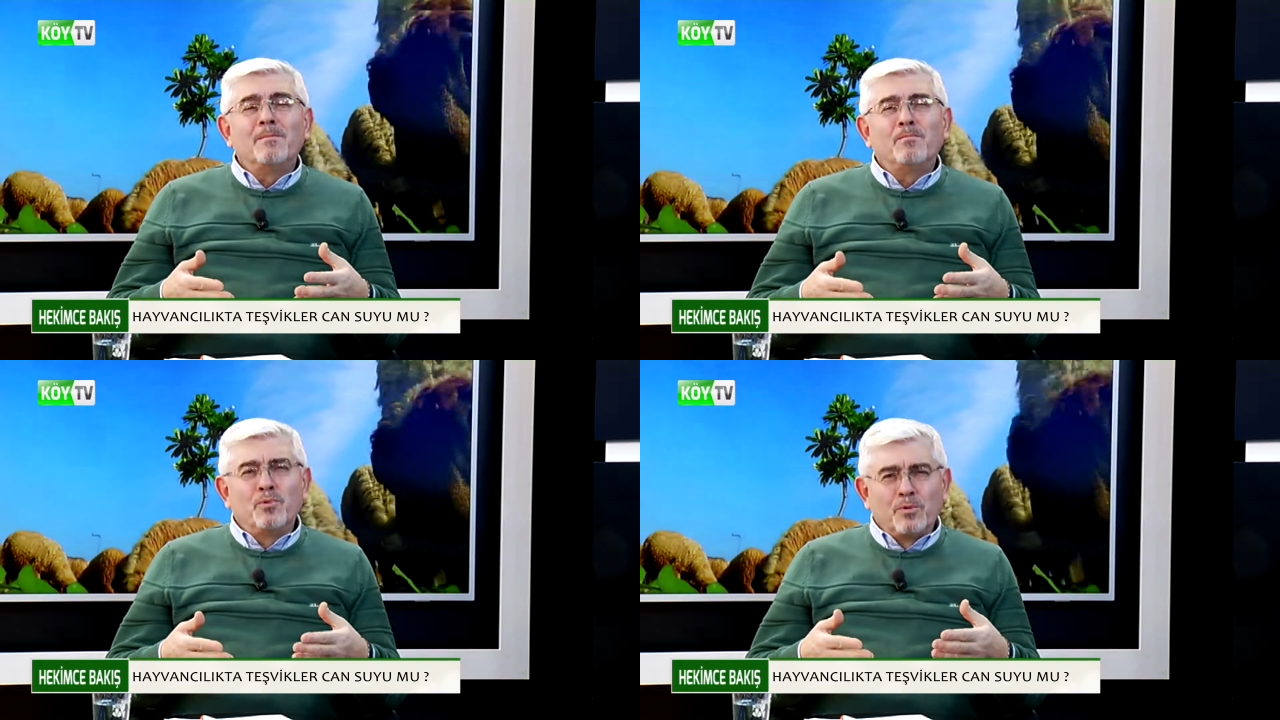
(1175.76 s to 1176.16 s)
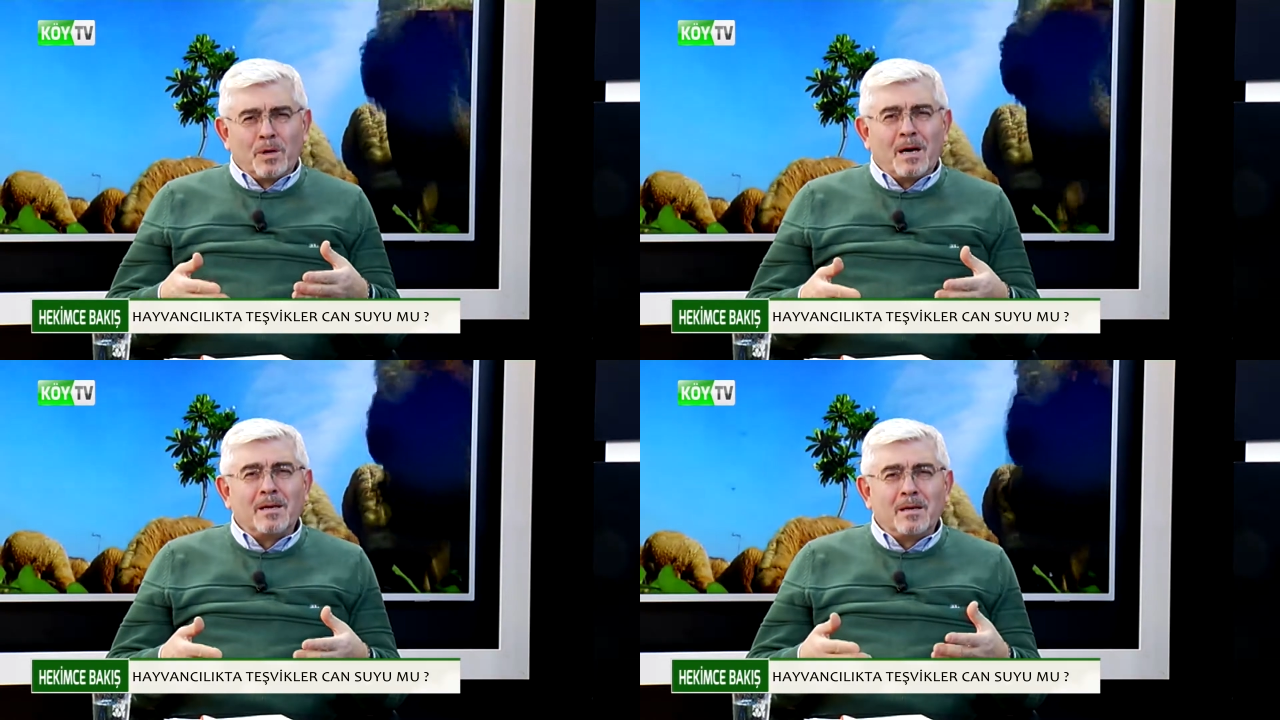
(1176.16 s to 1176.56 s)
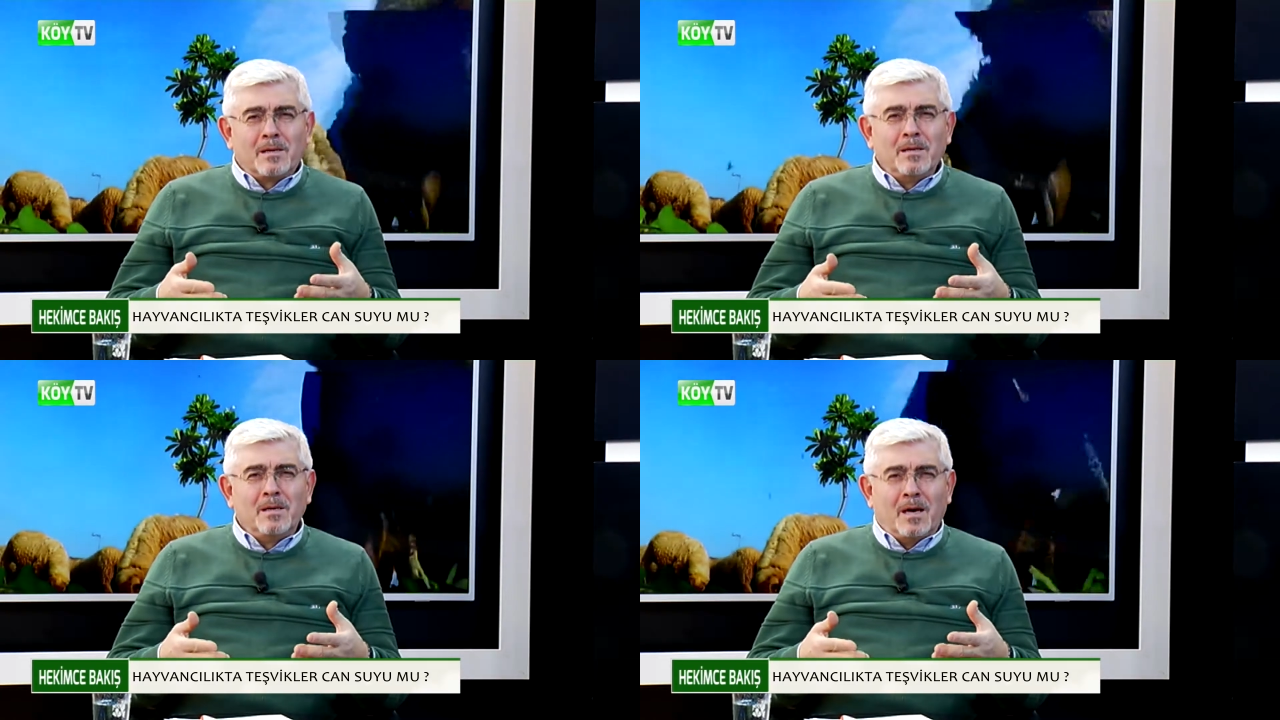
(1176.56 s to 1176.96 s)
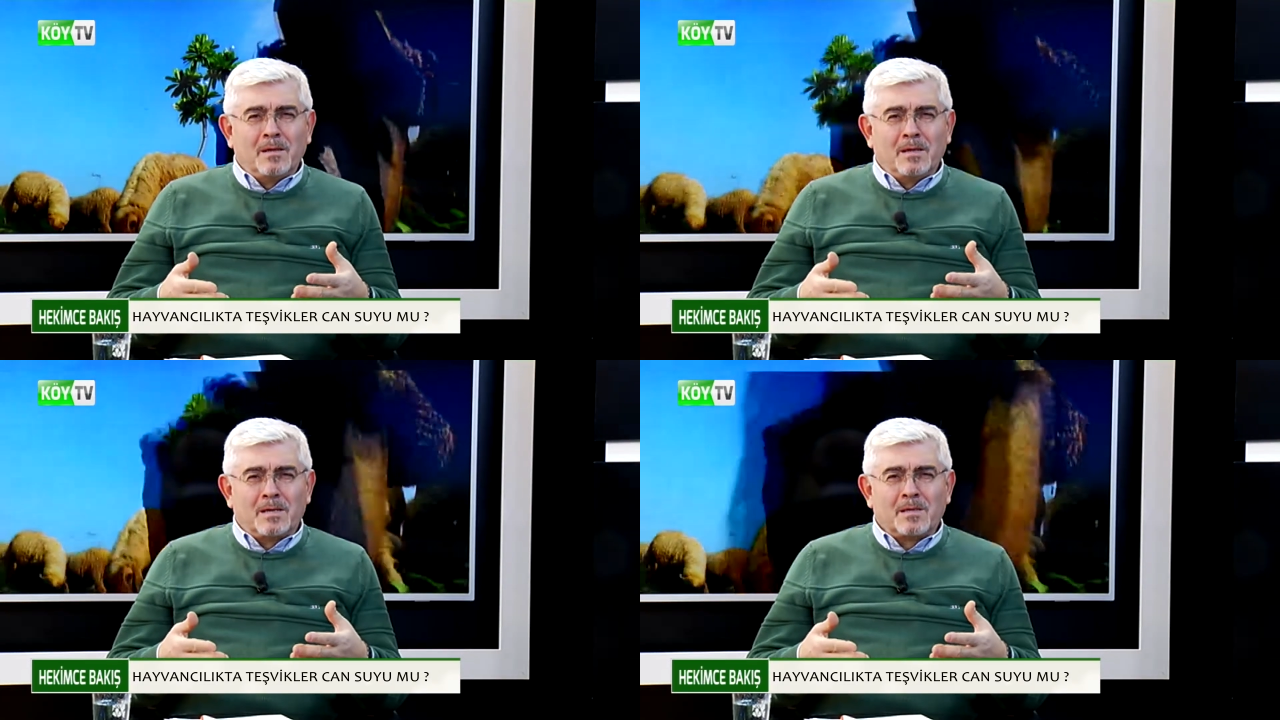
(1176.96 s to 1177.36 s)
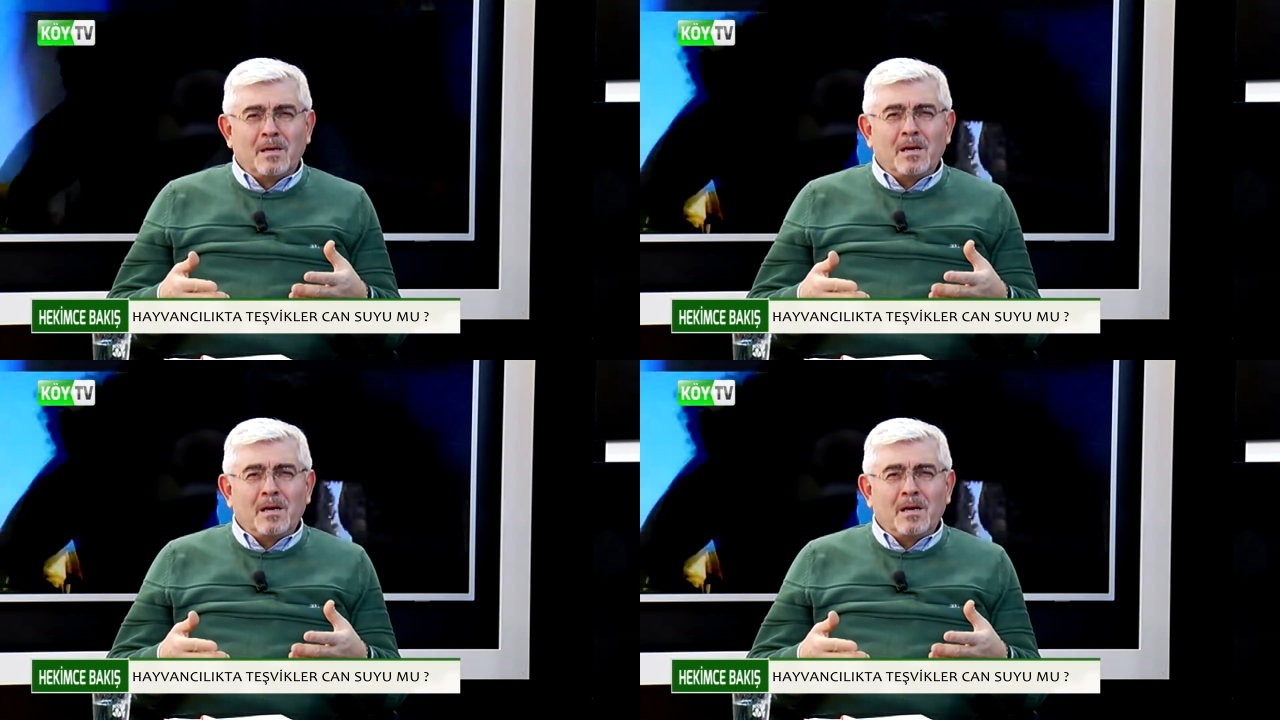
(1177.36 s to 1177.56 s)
bunu gayet iyi anlar.